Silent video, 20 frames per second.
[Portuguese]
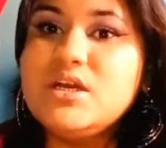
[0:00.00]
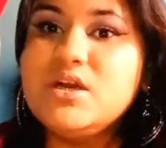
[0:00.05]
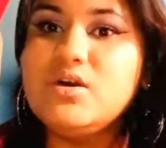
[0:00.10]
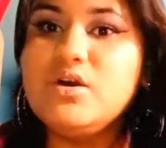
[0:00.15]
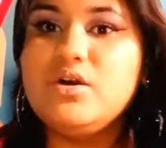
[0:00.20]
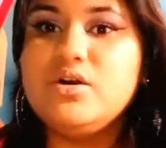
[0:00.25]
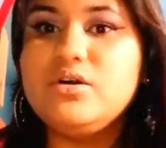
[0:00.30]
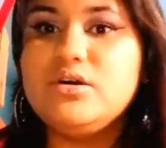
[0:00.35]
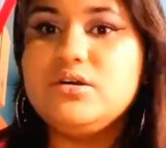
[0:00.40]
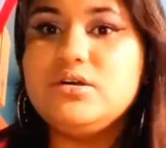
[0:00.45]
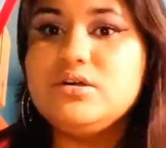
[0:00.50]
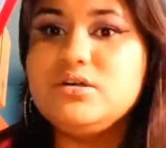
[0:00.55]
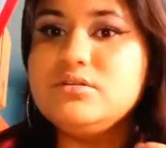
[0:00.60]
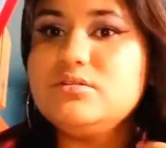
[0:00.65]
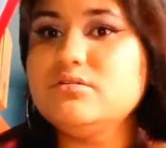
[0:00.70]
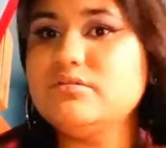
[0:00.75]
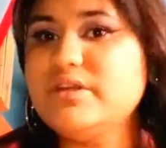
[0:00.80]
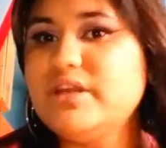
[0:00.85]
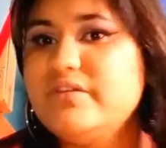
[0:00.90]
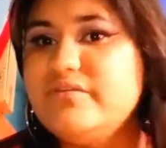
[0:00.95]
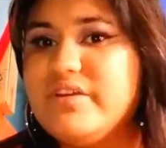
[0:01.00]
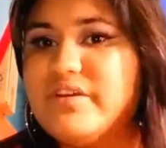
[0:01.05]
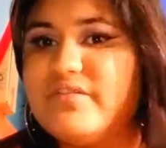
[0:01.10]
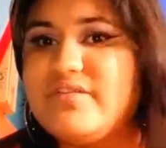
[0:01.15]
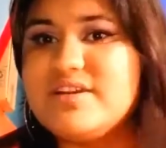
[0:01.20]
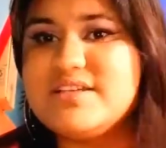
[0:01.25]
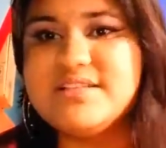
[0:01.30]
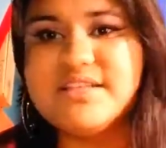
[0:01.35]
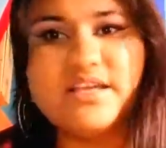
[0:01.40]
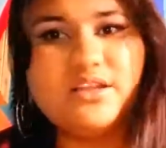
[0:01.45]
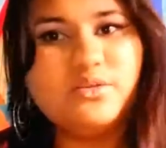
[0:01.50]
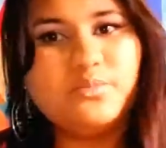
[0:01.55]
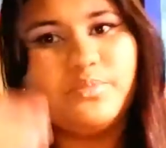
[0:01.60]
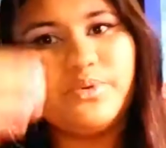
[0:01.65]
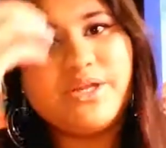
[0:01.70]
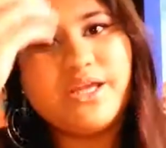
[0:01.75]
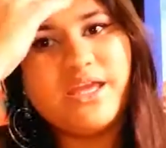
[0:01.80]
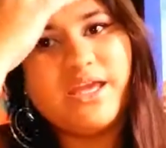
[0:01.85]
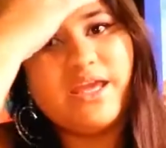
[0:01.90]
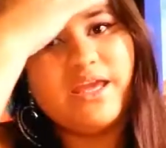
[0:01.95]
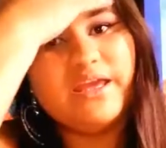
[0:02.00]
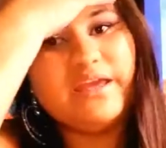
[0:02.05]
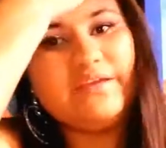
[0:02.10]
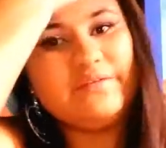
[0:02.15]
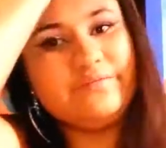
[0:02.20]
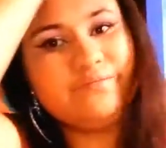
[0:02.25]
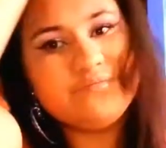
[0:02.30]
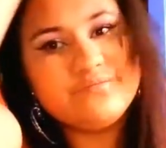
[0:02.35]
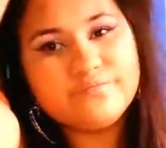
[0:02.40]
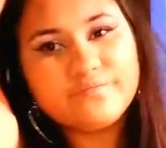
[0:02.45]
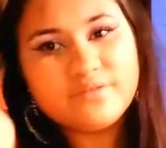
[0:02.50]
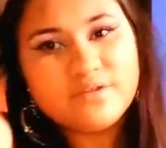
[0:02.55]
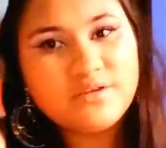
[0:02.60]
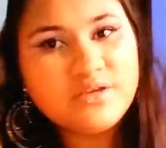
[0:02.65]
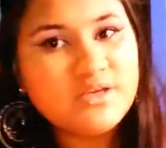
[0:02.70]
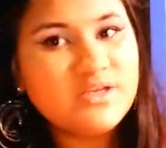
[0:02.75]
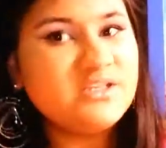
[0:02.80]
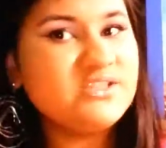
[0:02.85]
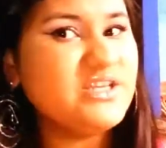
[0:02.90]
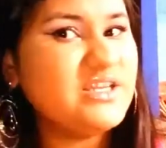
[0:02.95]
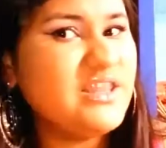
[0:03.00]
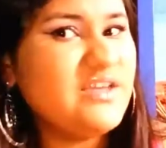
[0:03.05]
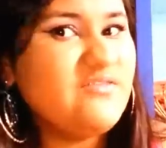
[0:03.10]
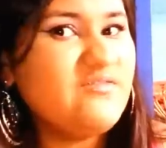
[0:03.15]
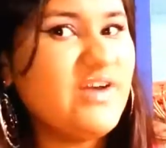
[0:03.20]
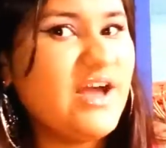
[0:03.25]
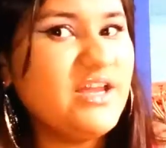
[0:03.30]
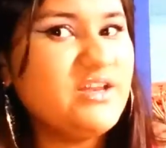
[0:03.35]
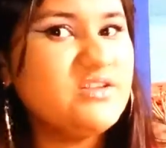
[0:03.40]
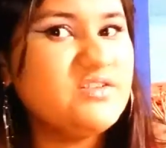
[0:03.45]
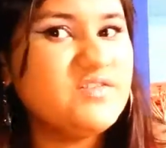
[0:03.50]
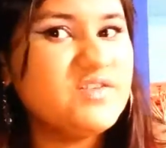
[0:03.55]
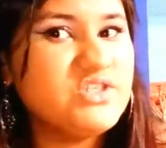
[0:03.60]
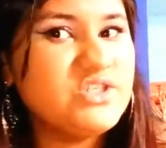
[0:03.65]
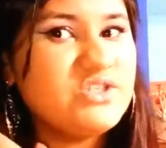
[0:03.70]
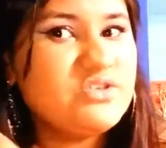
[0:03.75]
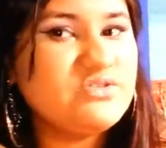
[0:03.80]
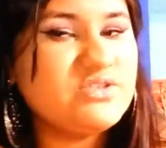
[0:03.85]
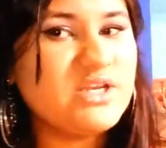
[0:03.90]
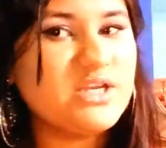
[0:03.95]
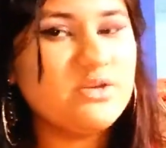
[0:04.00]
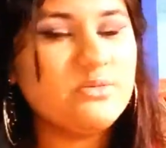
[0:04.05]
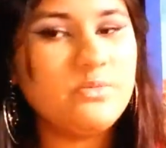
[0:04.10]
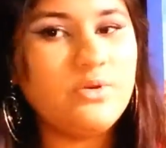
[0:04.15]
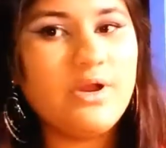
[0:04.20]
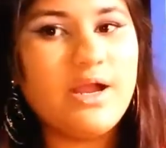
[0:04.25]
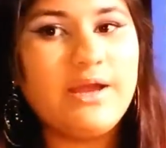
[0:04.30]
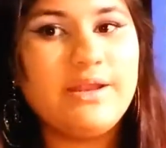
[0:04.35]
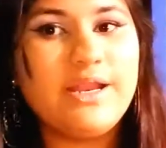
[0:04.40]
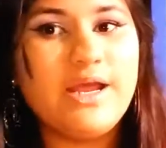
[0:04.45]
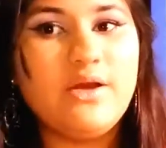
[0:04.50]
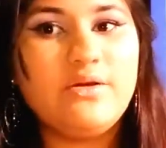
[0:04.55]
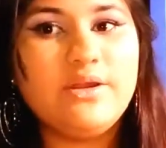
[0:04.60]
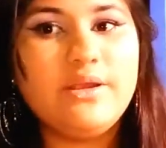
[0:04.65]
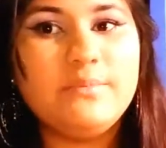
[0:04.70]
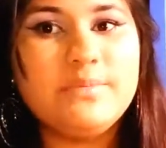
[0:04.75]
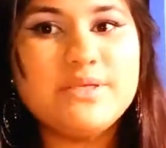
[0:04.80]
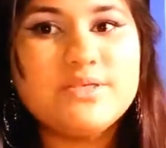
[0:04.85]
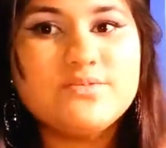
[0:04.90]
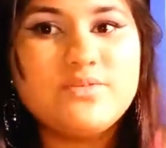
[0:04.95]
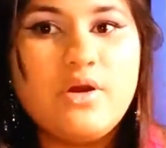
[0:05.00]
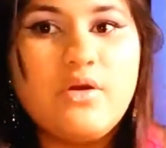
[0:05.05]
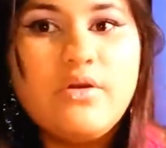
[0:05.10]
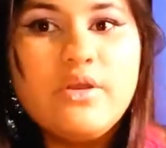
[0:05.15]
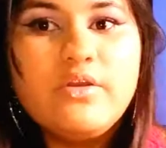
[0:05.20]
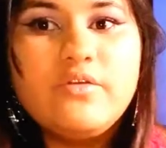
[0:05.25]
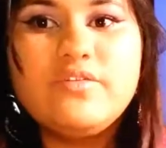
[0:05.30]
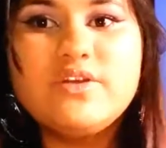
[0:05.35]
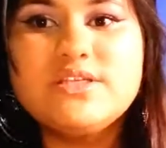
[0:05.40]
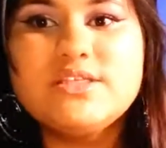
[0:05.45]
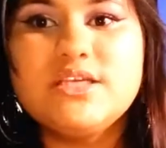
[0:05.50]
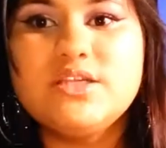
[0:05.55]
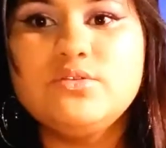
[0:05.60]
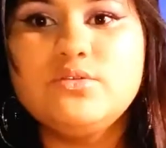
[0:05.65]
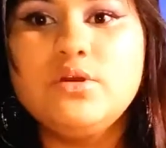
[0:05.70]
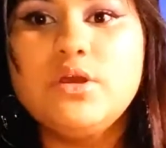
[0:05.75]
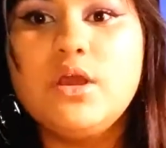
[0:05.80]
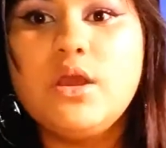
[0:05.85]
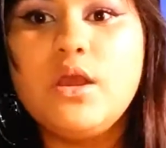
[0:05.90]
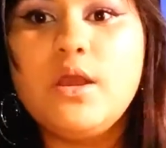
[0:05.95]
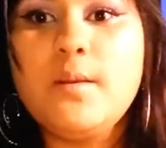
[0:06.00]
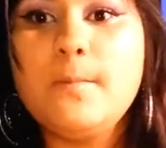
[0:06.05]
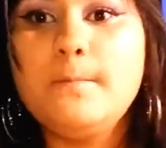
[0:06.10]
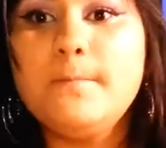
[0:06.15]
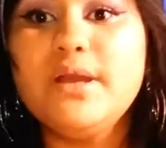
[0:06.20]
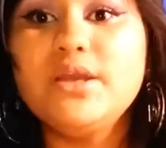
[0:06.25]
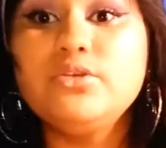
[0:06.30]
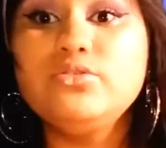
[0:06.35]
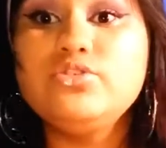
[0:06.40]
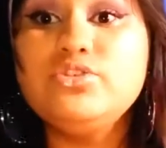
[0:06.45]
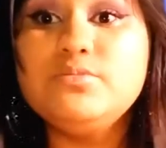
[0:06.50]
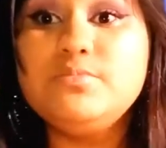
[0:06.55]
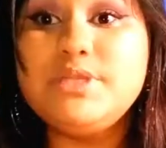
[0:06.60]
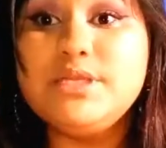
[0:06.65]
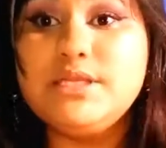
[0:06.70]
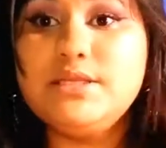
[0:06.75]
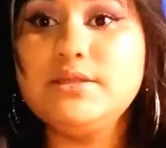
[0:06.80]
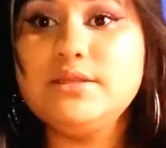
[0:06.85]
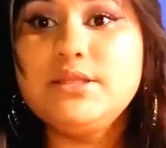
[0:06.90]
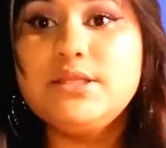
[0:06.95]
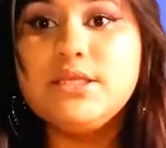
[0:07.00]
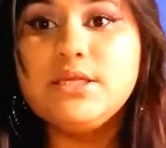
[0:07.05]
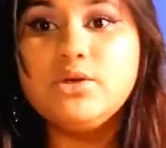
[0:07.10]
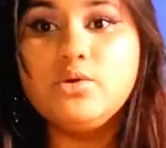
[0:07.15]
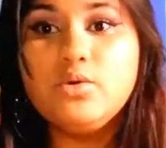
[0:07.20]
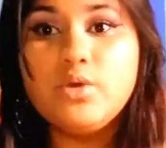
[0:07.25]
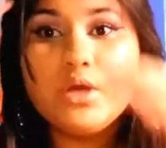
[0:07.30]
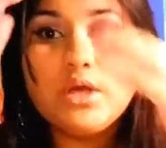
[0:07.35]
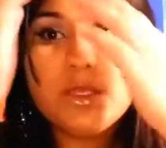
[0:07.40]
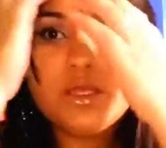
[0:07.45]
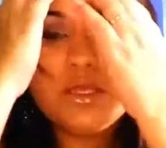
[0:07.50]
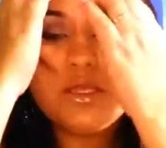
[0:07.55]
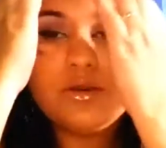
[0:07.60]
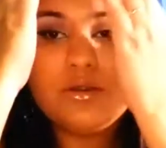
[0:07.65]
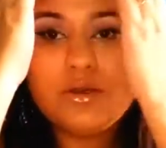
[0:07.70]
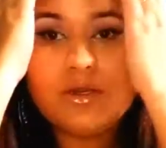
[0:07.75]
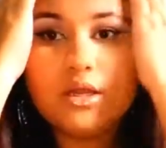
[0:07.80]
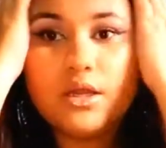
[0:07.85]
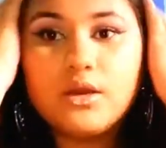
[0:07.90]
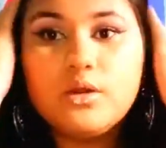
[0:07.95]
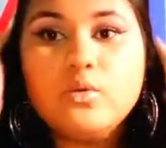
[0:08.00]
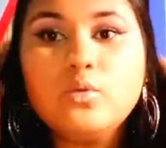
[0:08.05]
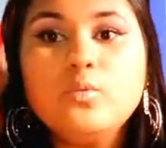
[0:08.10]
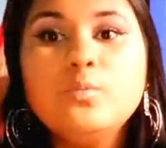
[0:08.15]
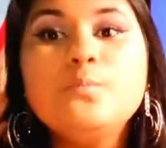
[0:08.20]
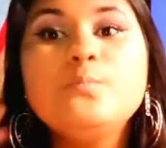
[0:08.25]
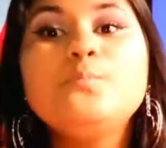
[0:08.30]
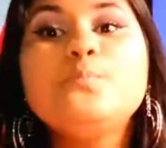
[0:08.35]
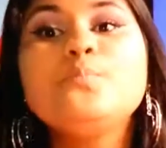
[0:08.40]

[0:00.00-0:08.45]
Uh, eu não gravei fazendo porque... Já tem vários vidinhos aí no meu canal, né, pessoal? Eu fazendo banho de brilho, então eu não...